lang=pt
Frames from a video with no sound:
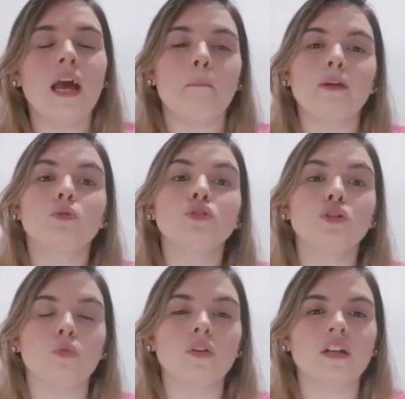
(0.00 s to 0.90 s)
mas
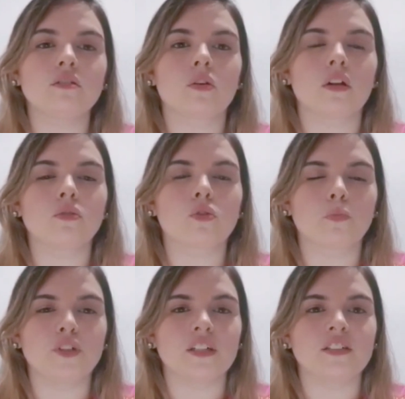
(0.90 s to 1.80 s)
continuou na escola no
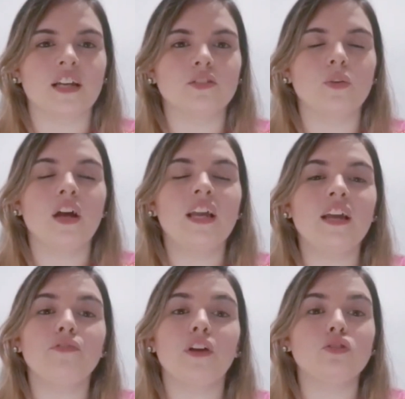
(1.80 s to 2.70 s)
grupo de acesso e
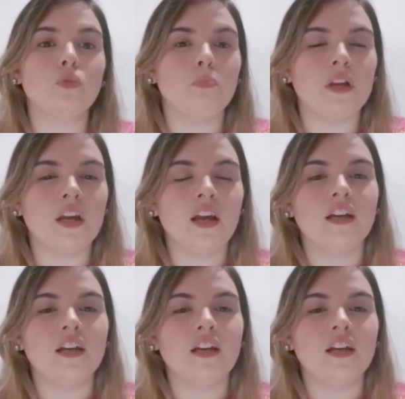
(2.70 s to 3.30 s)
a fez subir,